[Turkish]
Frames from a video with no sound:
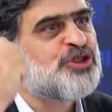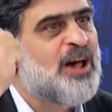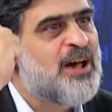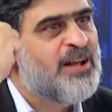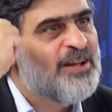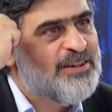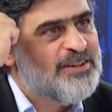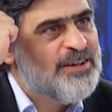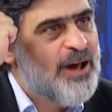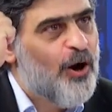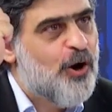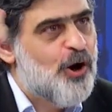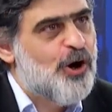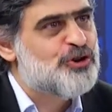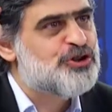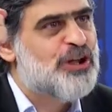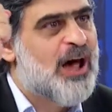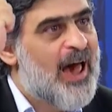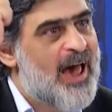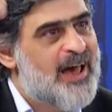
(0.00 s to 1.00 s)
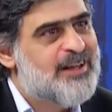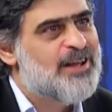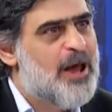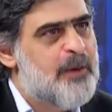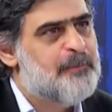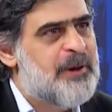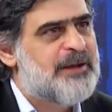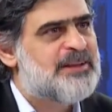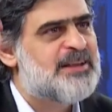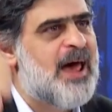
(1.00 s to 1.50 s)
tehlike orada
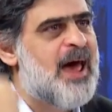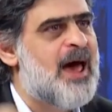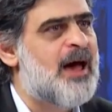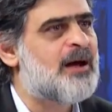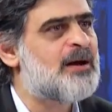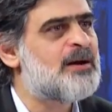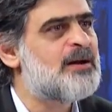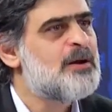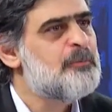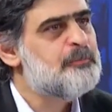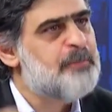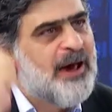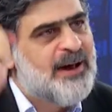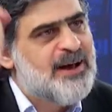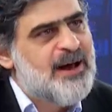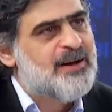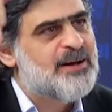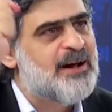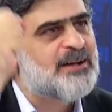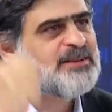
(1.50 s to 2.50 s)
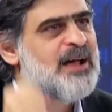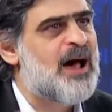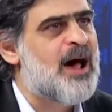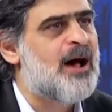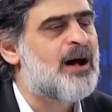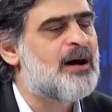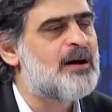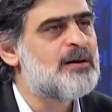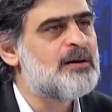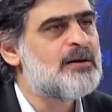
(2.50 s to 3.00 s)
HDP'de,
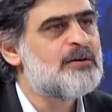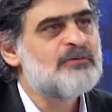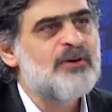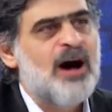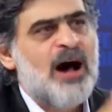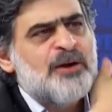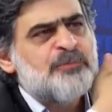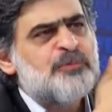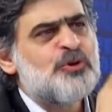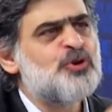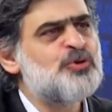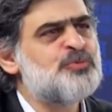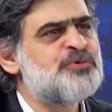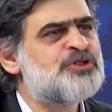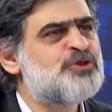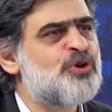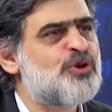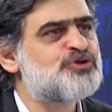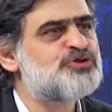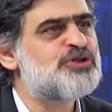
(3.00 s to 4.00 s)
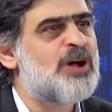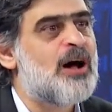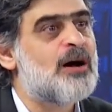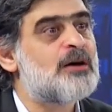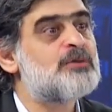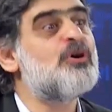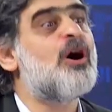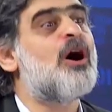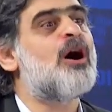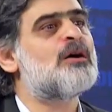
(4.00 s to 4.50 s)
PKK'da. Var mı Ümit
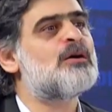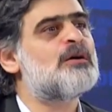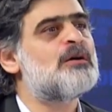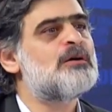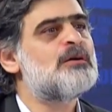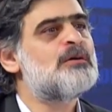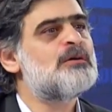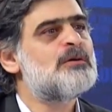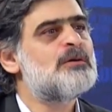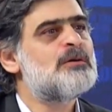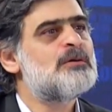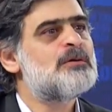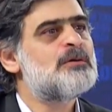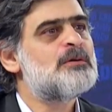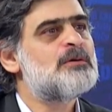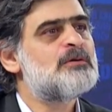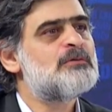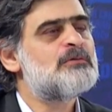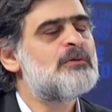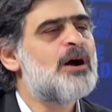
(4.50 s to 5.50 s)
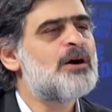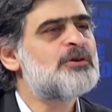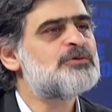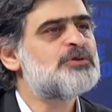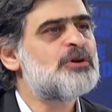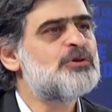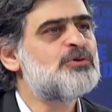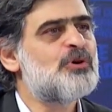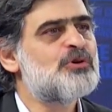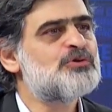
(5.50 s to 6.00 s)
Özdağ? Yok.
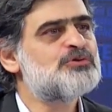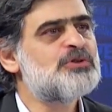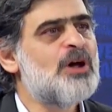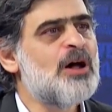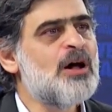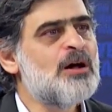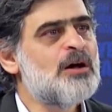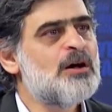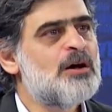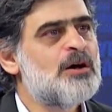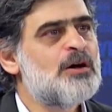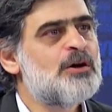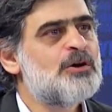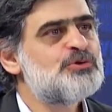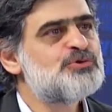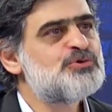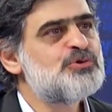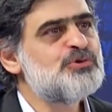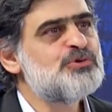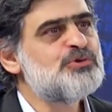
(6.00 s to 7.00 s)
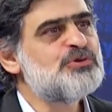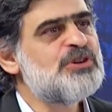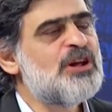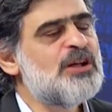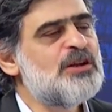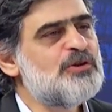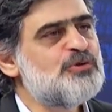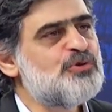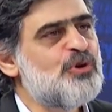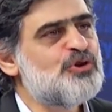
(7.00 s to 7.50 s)
Varsa yoksa
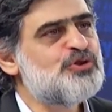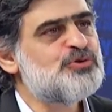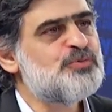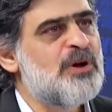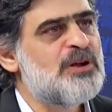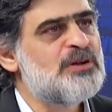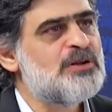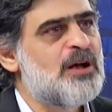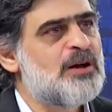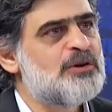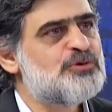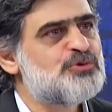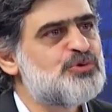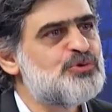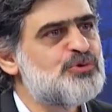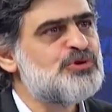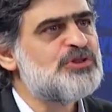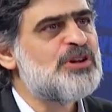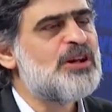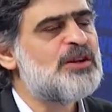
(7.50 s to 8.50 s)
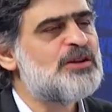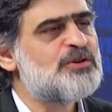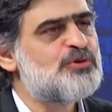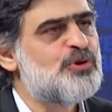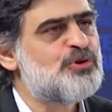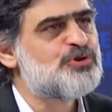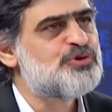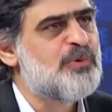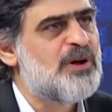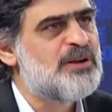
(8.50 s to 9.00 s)
Suriyeli göçmenler. Suriyeli
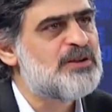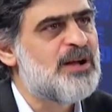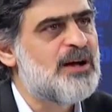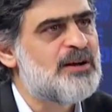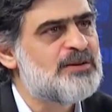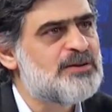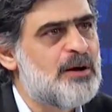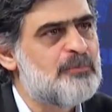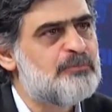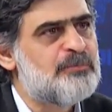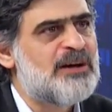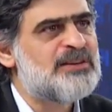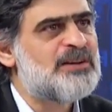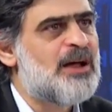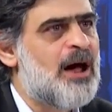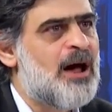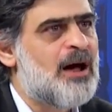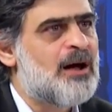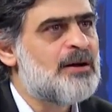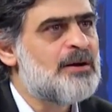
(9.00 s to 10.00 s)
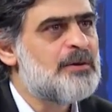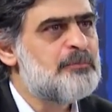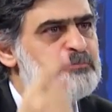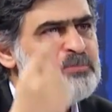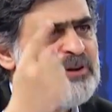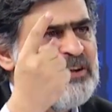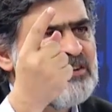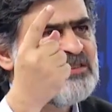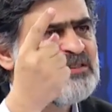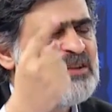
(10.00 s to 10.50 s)
göçmenlerden bana
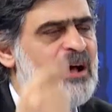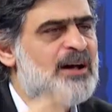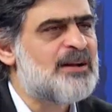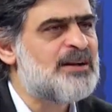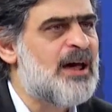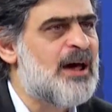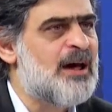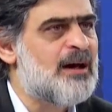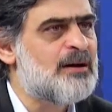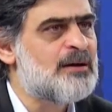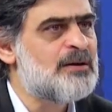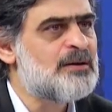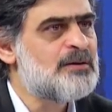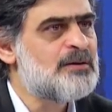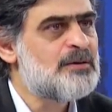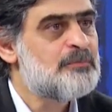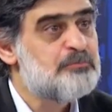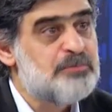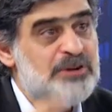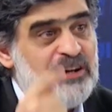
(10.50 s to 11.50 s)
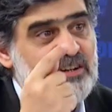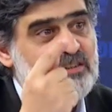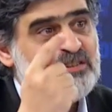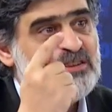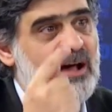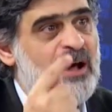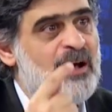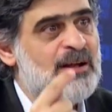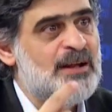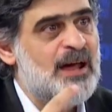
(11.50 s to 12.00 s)
bir tane
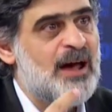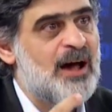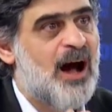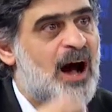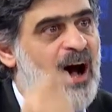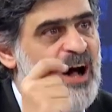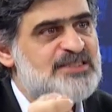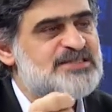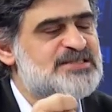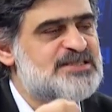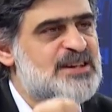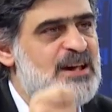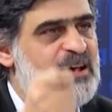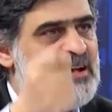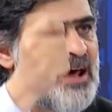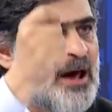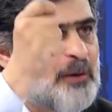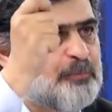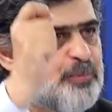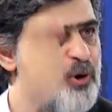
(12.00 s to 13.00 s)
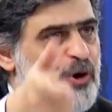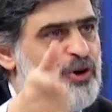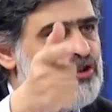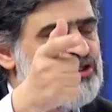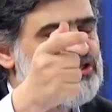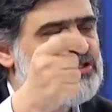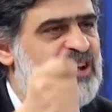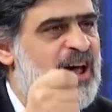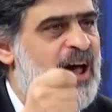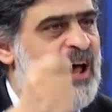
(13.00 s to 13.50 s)
bir tane askere,
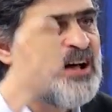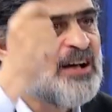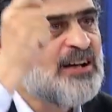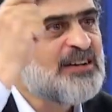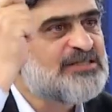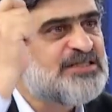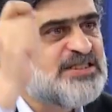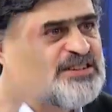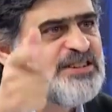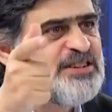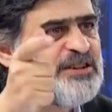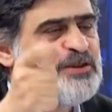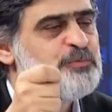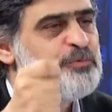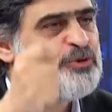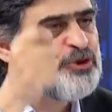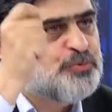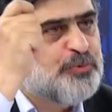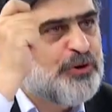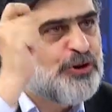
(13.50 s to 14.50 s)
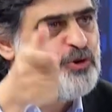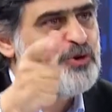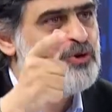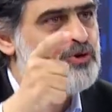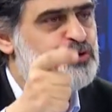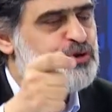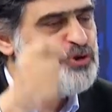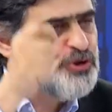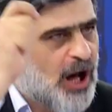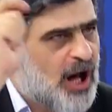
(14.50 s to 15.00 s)
polise sıkılmış bir
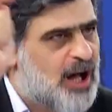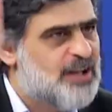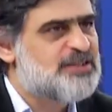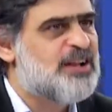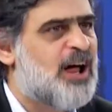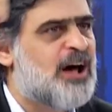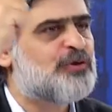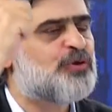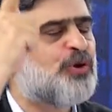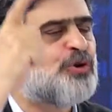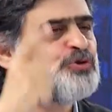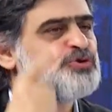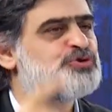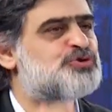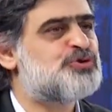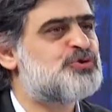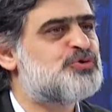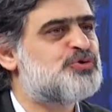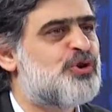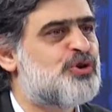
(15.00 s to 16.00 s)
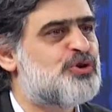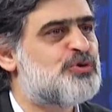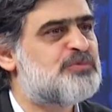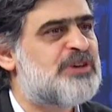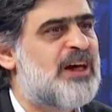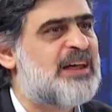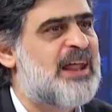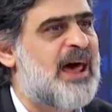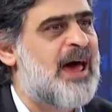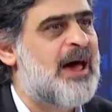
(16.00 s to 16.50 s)
kurşun Allah korusun
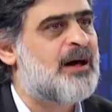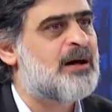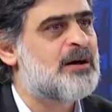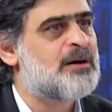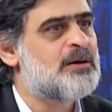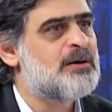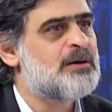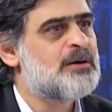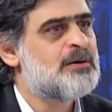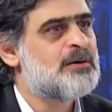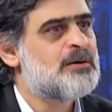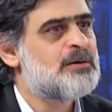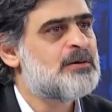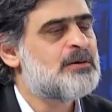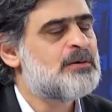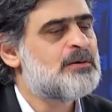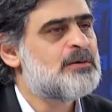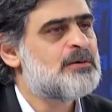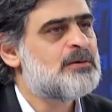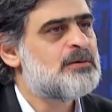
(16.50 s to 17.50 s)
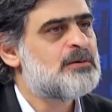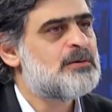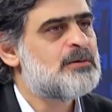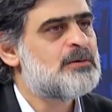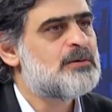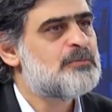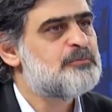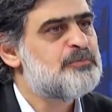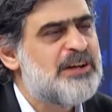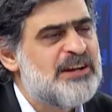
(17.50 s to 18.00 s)
diyorum gene.
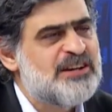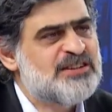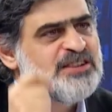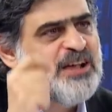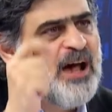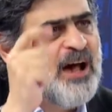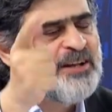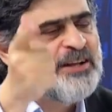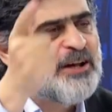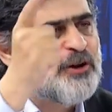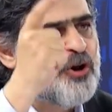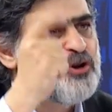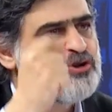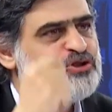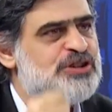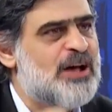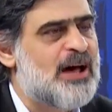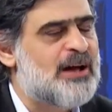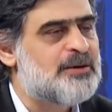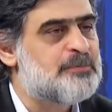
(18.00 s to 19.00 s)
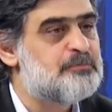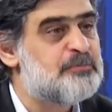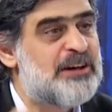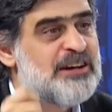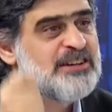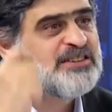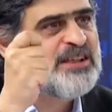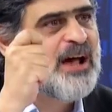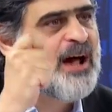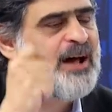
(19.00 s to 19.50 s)
Bir tane göster.
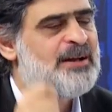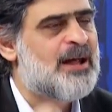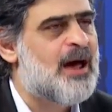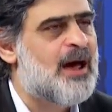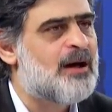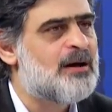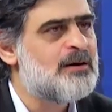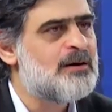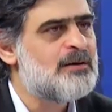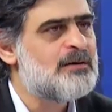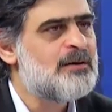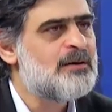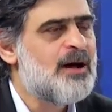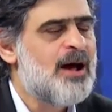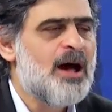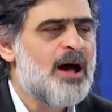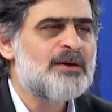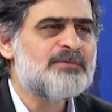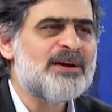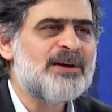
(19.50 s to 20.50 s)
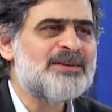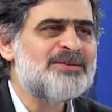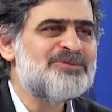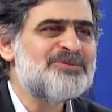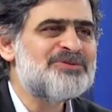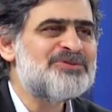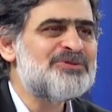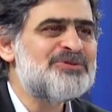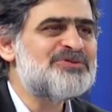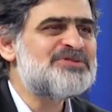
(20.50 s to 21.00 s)
Bir tane.
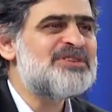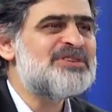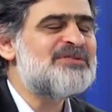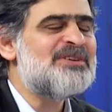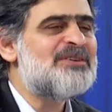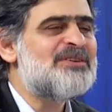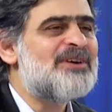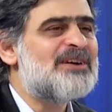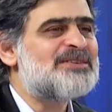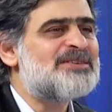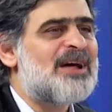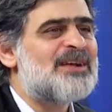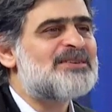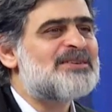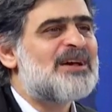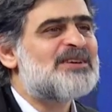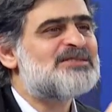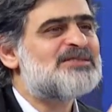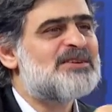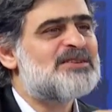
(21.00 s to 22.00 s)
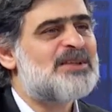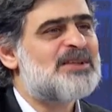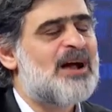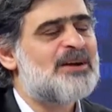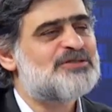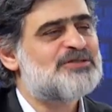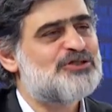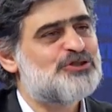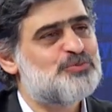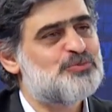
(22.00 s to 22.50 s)
Efendim şu sivil vatandaşla
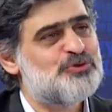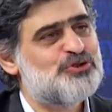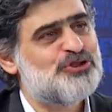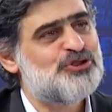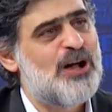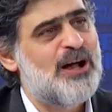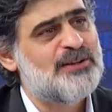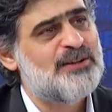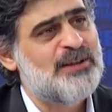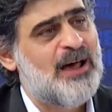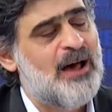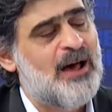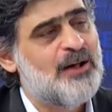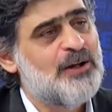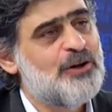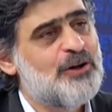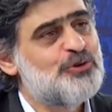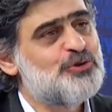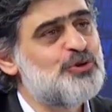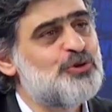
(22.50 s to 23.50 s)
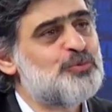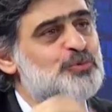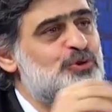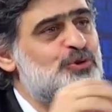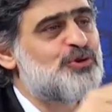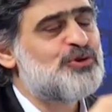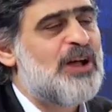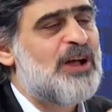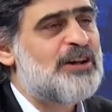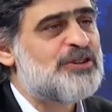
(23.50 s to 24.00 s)
tartışmışlar da
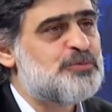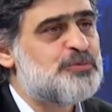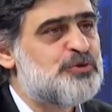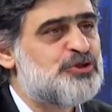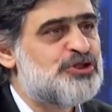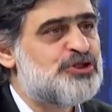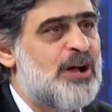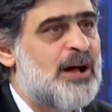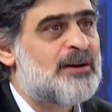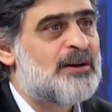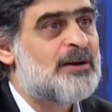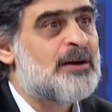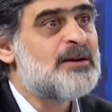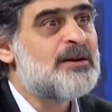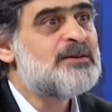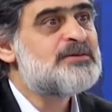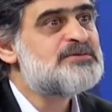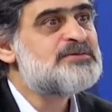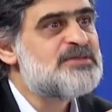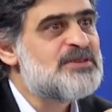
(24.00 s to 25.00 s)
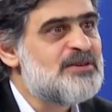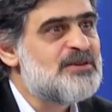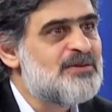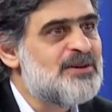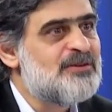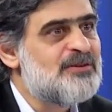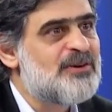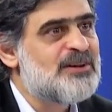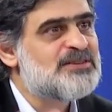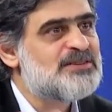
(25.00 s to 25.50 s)
yumruklaşmışlar.
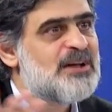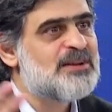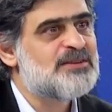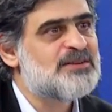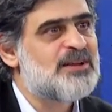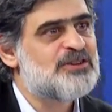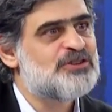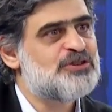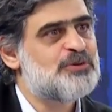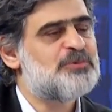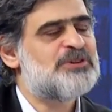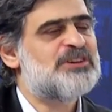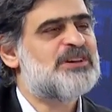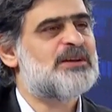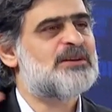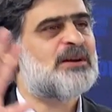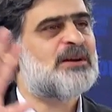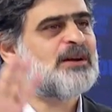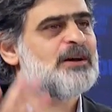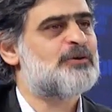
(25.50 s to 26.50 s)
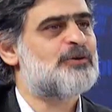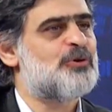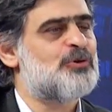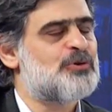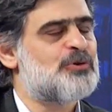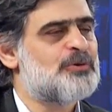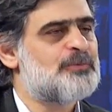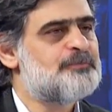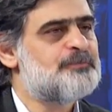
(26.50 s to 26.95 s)
Sivil vatandaşı bir kenara koy.